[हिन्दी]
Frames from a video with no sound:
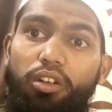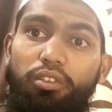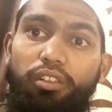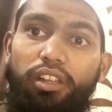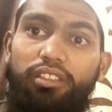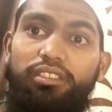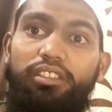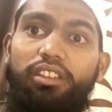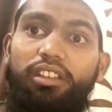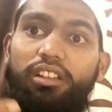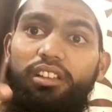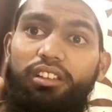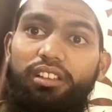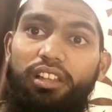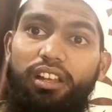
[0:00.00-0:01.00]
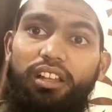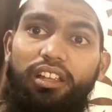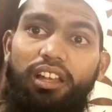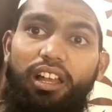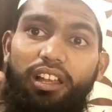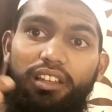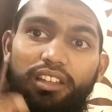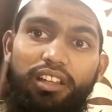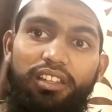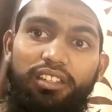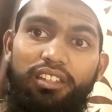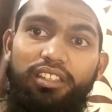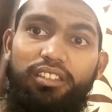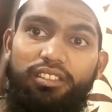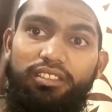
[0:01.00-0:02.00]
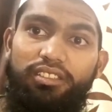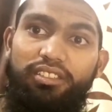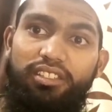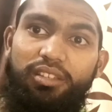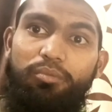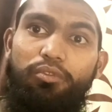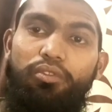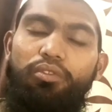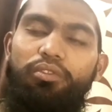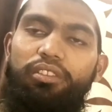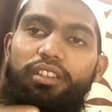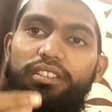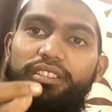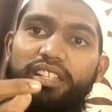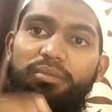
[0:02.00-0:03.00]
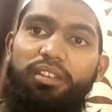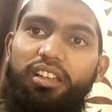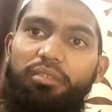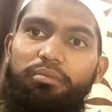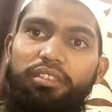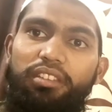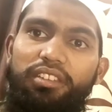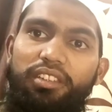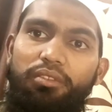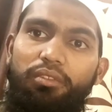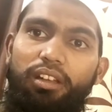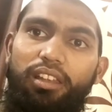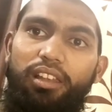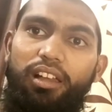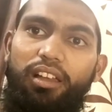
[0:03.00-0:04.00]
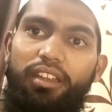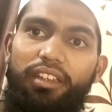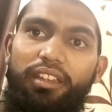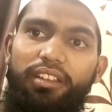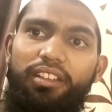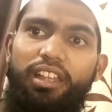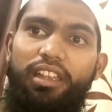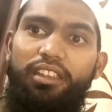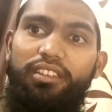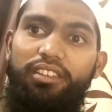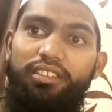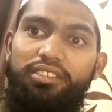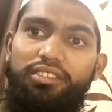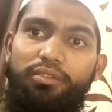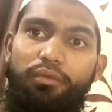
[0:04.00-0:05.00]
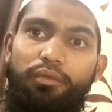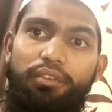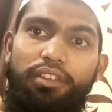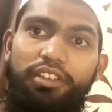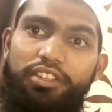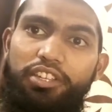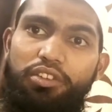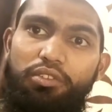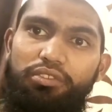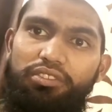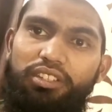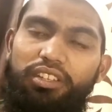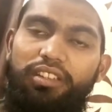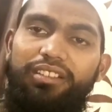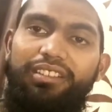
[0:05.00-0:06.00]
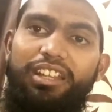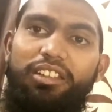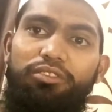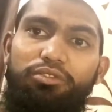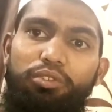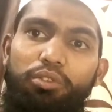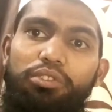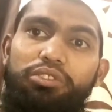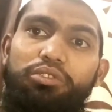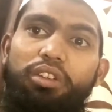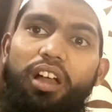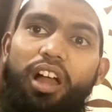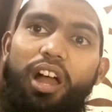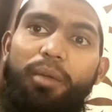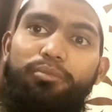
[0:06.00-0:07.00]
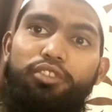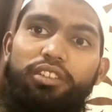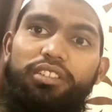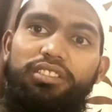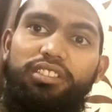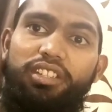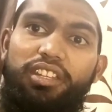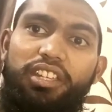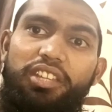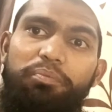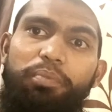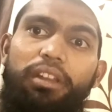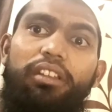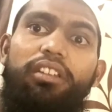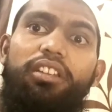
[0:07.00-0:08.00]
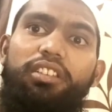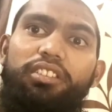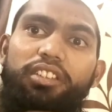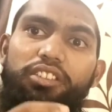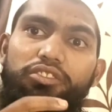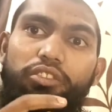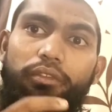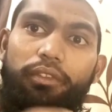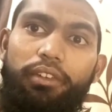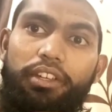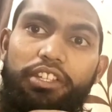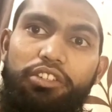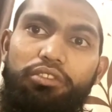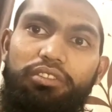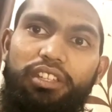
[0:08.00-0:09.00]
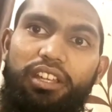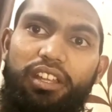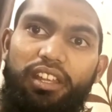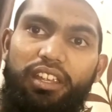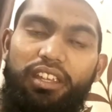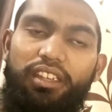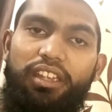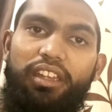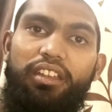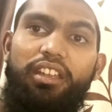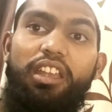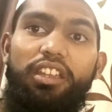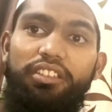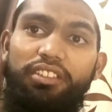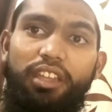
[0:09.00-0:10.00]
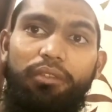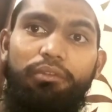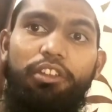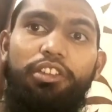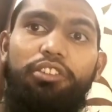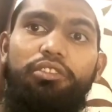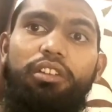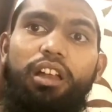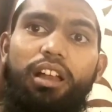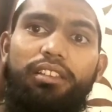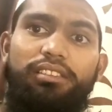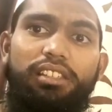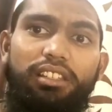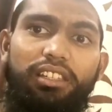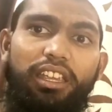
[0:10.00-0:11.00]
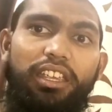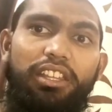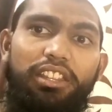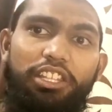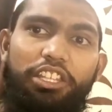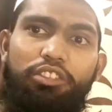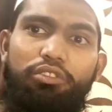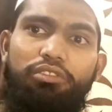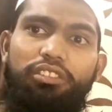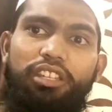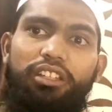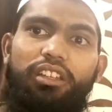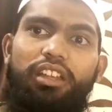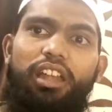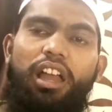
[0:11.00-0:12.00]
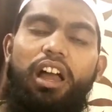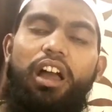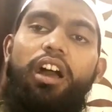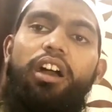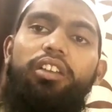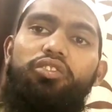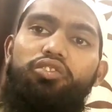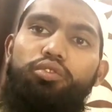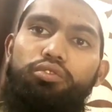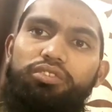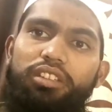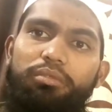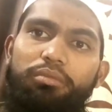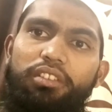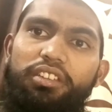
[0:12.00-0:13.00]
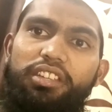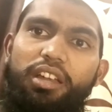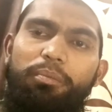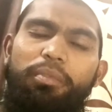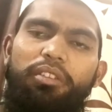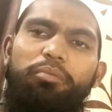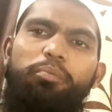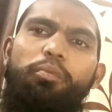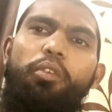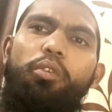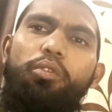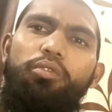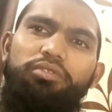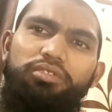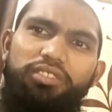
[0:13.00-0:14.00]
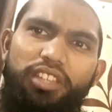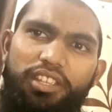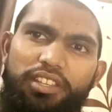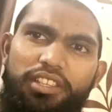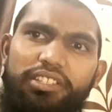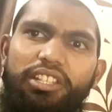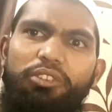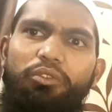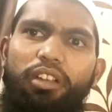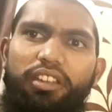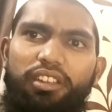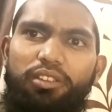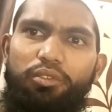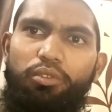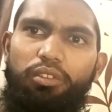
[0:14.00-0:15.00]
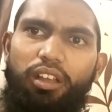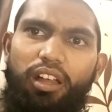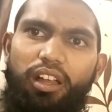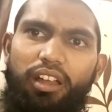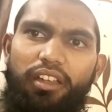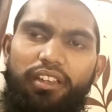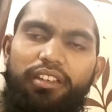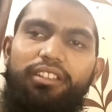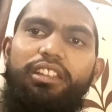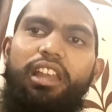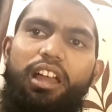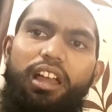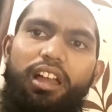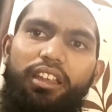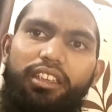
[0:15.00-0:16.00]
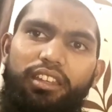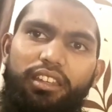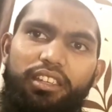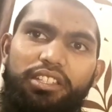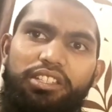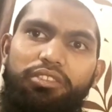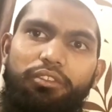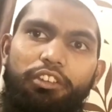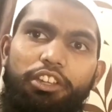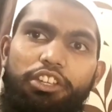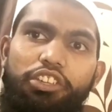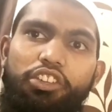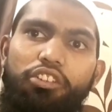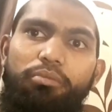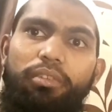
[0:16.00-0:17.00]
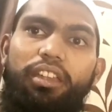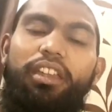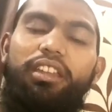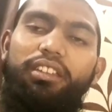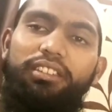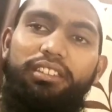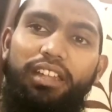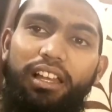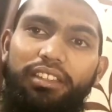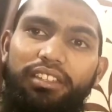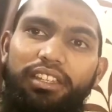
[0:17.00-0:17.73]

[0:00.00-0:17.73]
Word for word: औरत लड़का लड़की सबको ये सबक मिलने वाला है इस वीडियो से दोस्तों आप जो स्क्रीन पर ये जो वीडियो देख रहे हैं ये वीडियो आज से कई दिनों तक हर सोशल मीडिया पर बहुत तेज़ी से वायरल हो रहा है आखिर इस वीडियो में क्या